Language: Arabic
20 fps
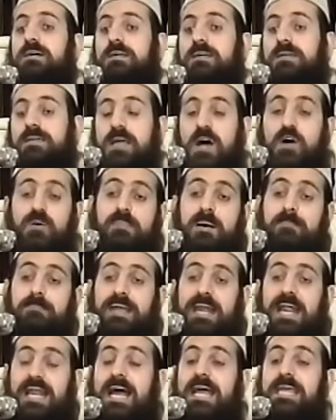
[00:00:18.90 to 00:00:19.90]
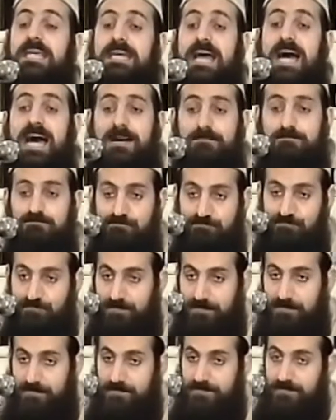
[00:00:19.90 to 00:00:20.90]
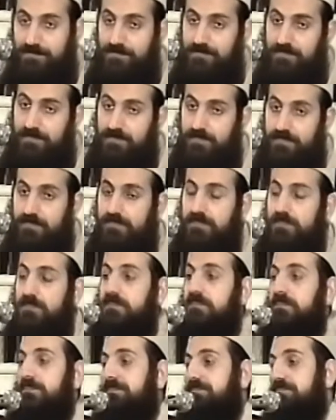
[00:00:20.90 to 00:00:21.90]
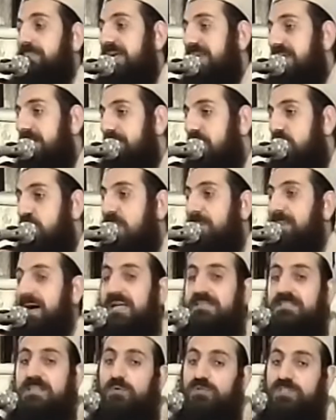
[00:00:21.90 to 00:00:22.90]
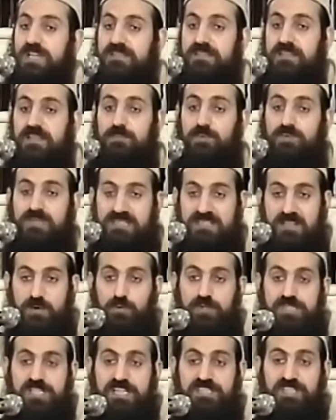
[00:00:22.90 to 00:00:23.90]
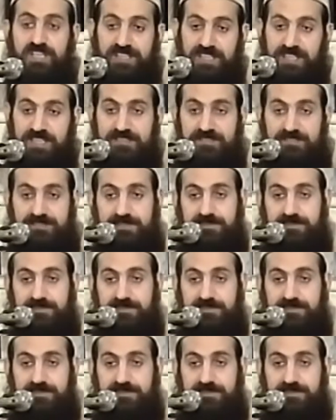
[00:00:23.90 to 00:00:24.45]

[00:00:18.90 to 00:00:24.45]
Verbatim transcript: يوما من الأيام بينما هو مع زوجته متزوجها جديد